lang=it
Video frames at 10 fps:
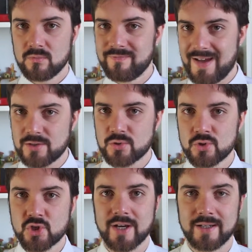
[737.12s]
verso
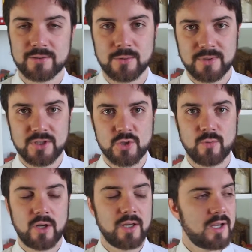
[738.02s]
il centro, quindi ci
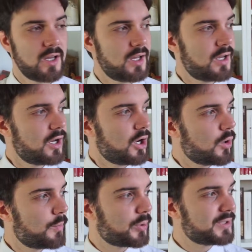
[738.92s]
vuole
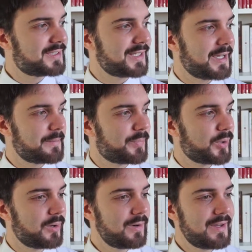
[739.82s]
un po' di
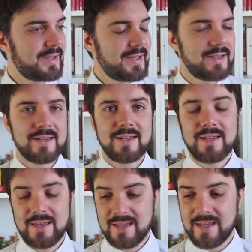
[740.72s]
tempo.
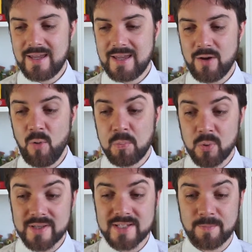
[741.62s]
E,
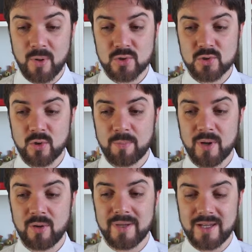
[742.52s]
oppure si possono
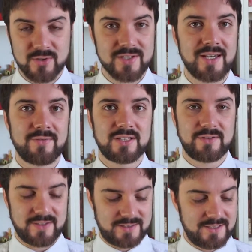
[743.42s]
perlomeno se avete
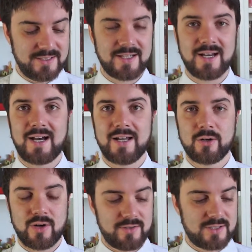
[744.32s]
fatica,
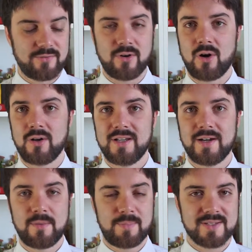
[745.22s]
non avete voglia,
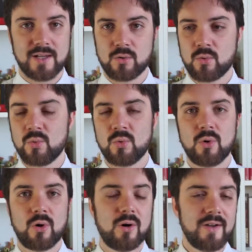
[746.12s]
vi pesa il
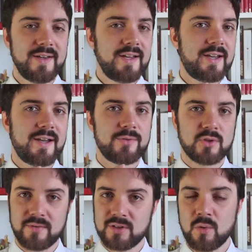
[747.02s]
culo, eh,
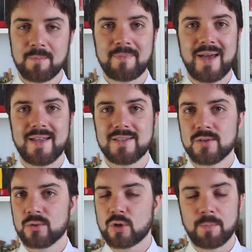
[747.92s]
non avete un
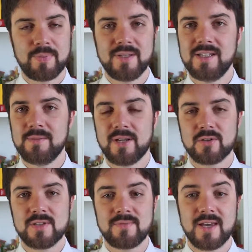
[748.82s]
mezzo, troppi libri e
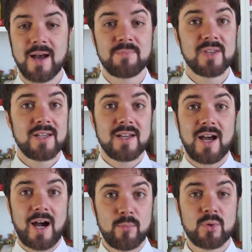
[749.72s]
così via,
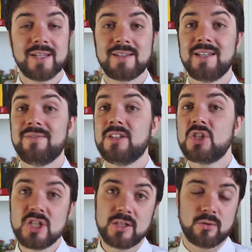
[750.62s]
ammucchiateli
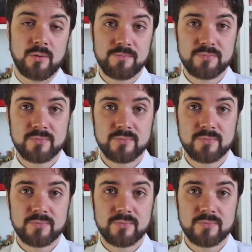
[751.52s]
vicino